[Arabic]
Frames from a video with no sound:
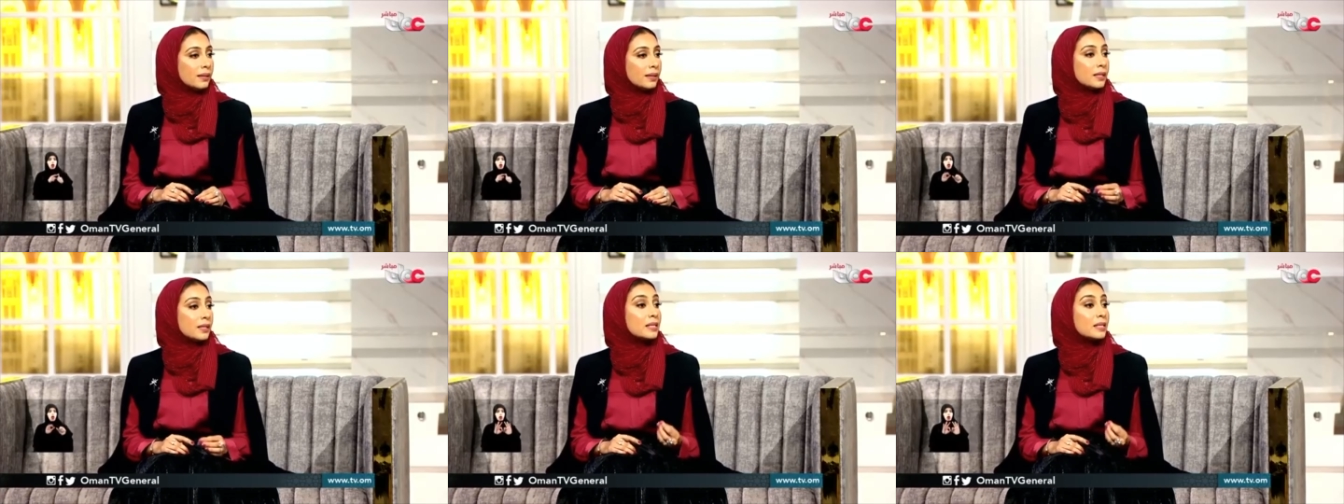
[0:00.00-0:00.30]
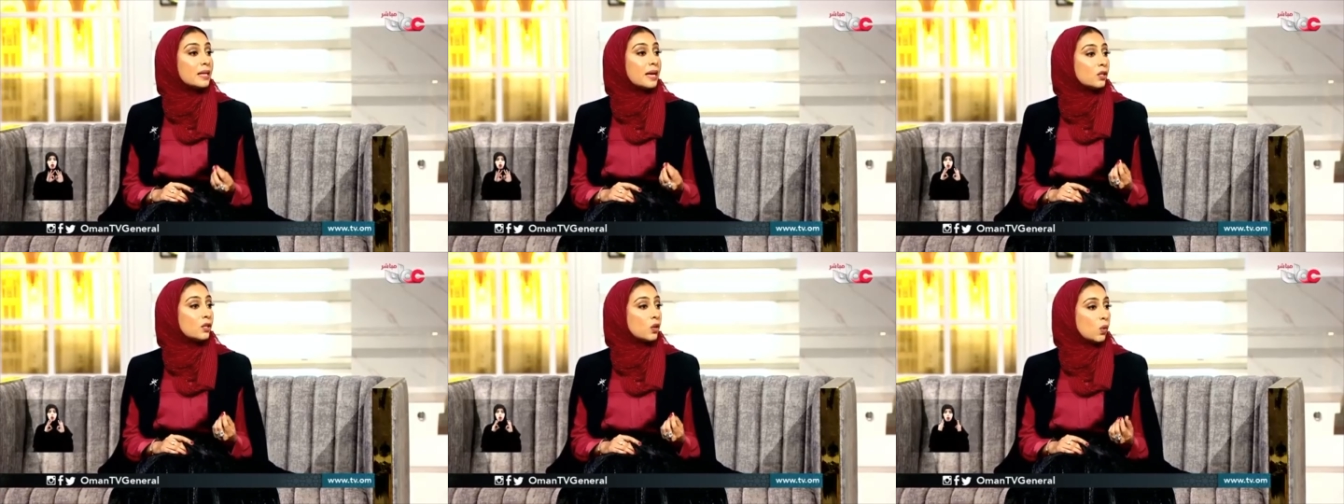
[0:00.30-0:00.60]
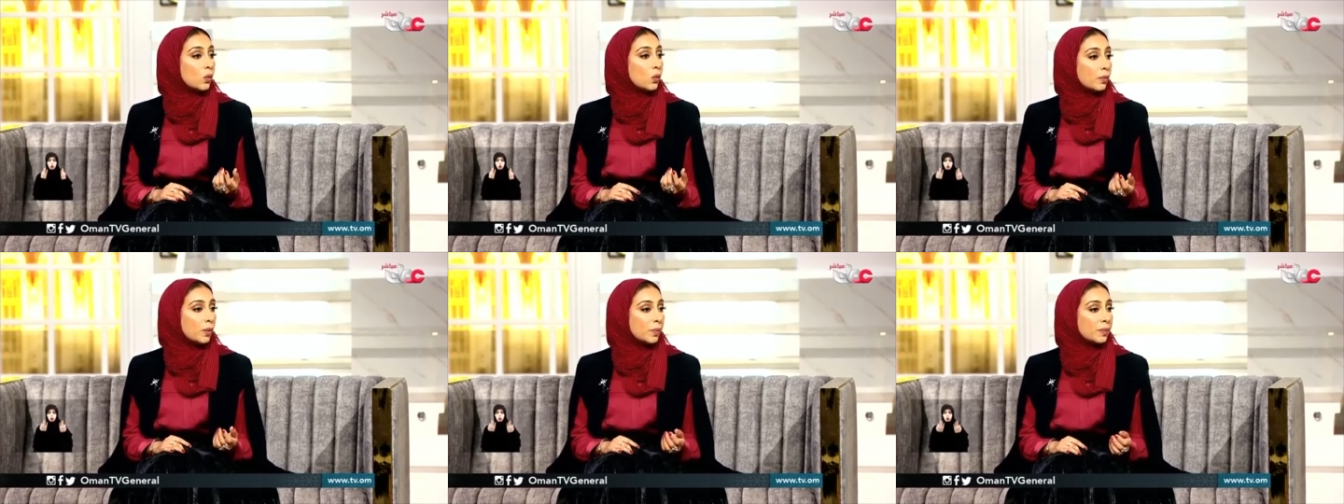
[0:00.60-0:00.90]

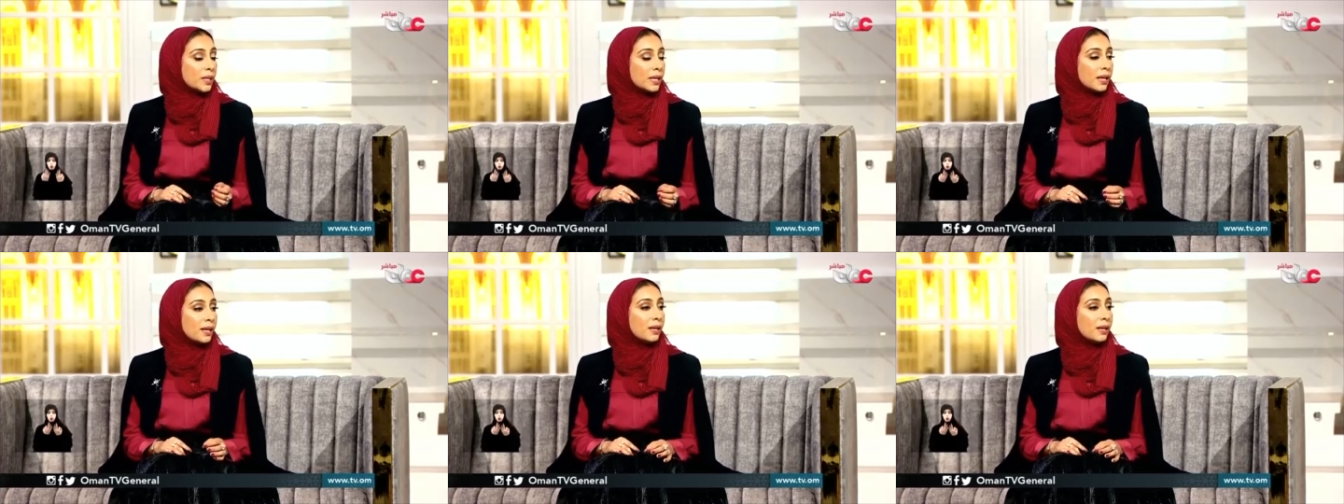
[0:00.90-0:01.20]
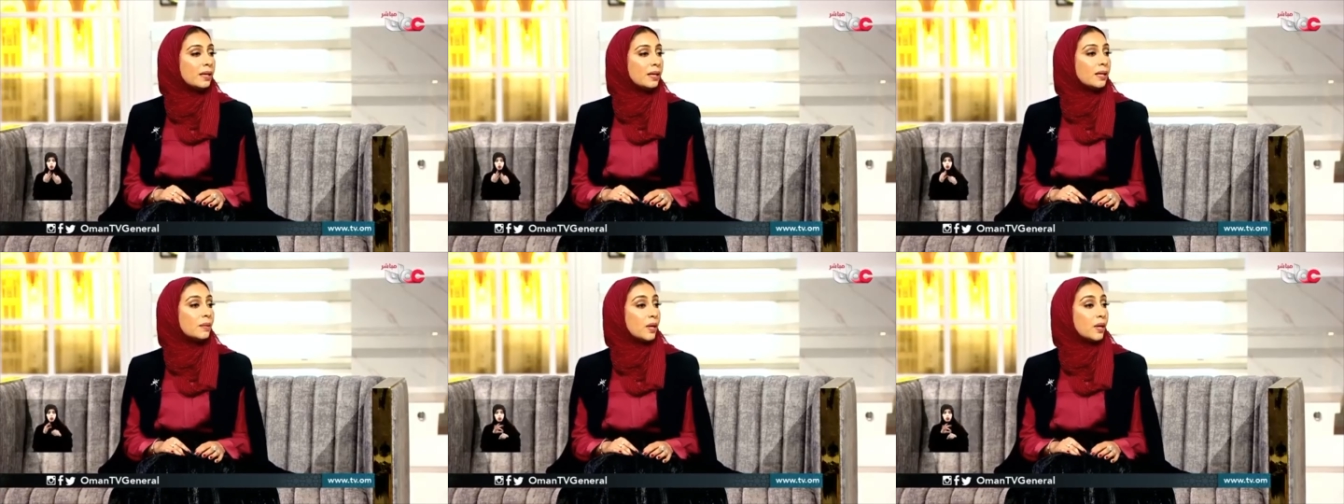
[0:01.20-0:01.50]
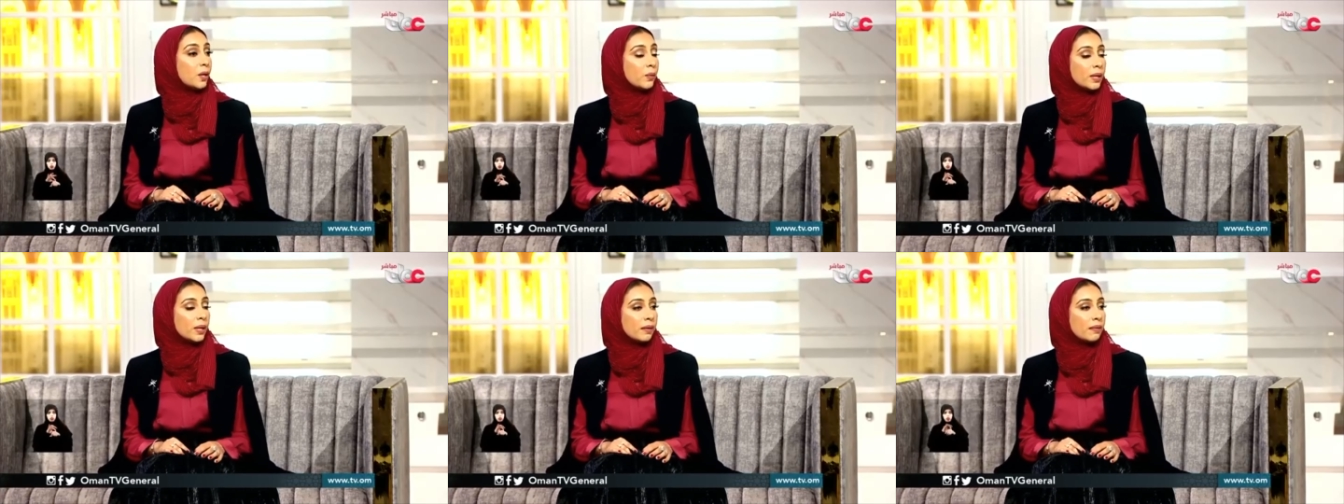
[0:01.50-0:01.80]
إنسانه مبدع
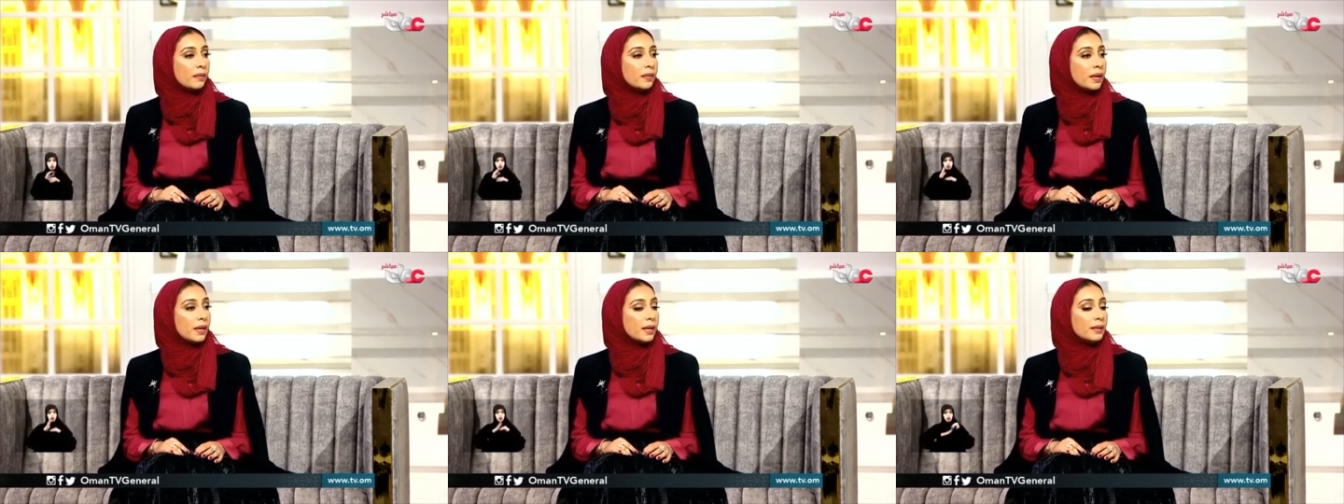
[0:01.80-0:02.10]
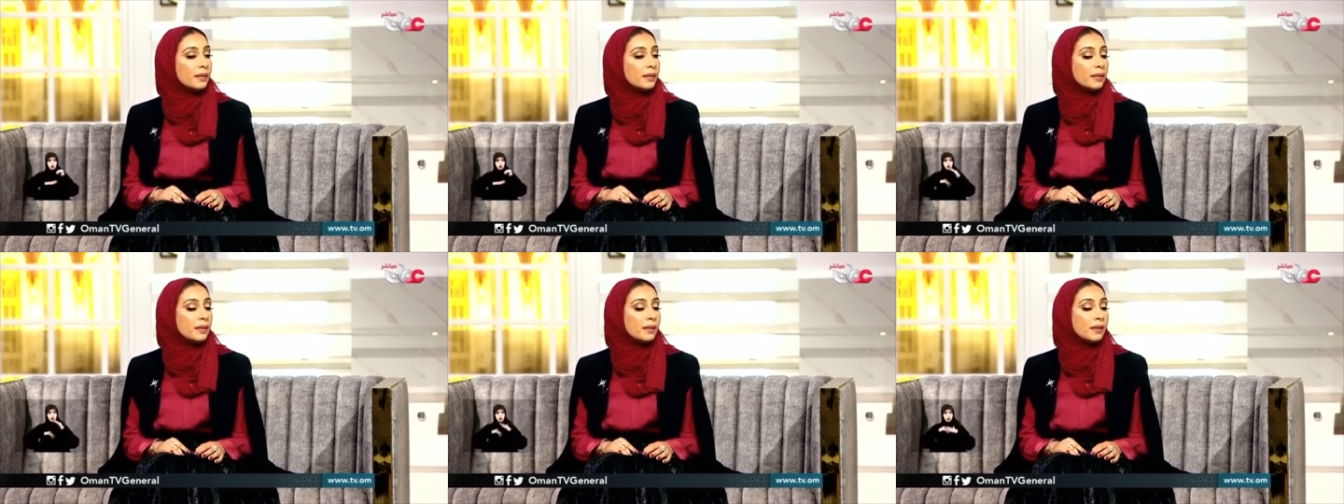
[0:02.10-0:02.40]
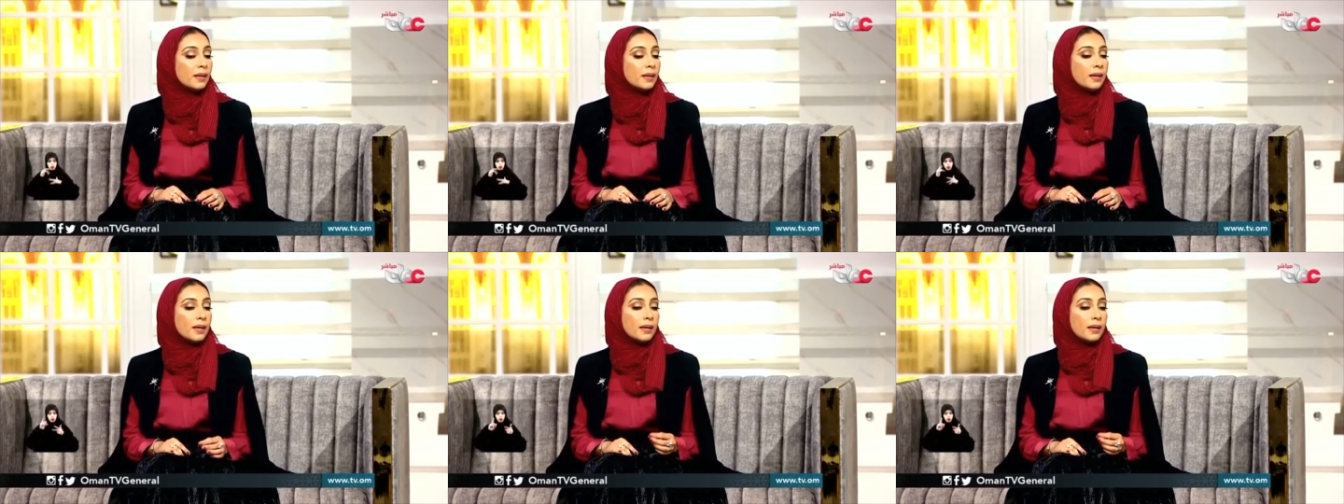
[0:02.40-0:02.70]
المحور الثاني
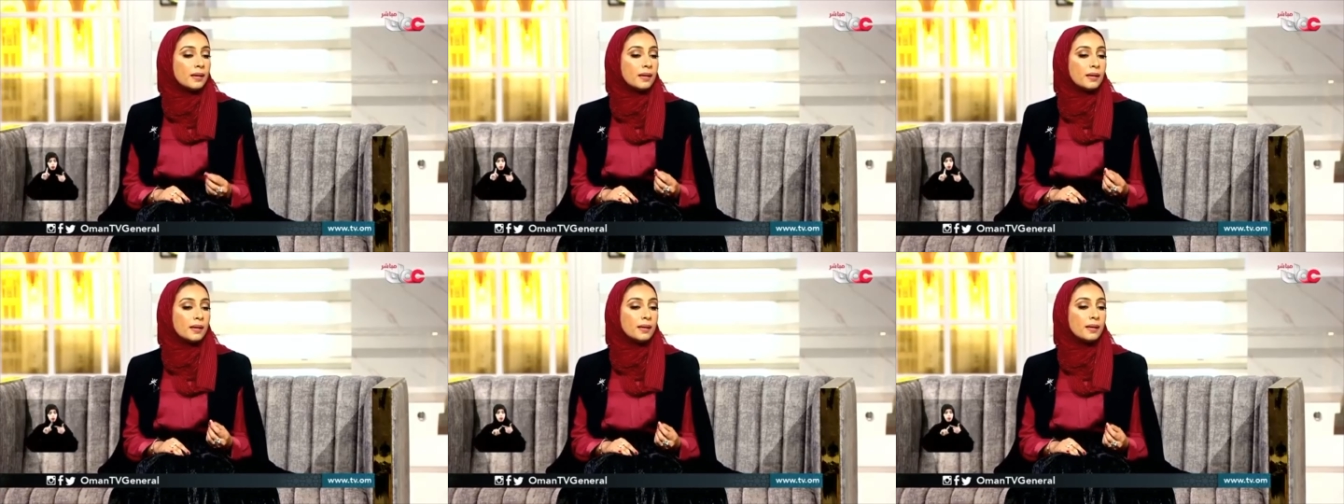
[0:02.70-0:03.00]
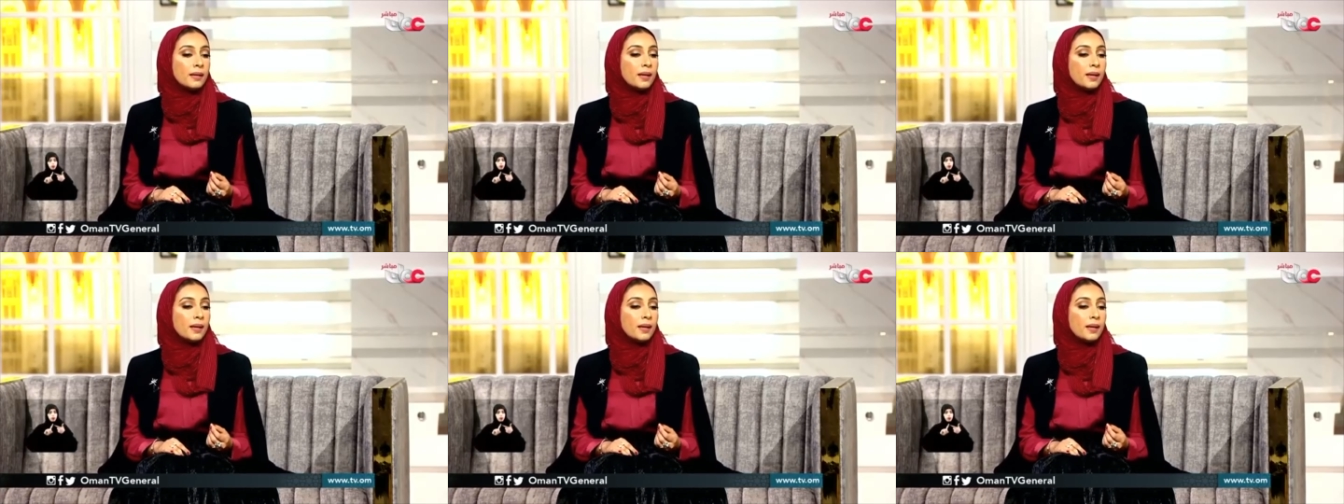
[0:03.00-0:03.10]
آه،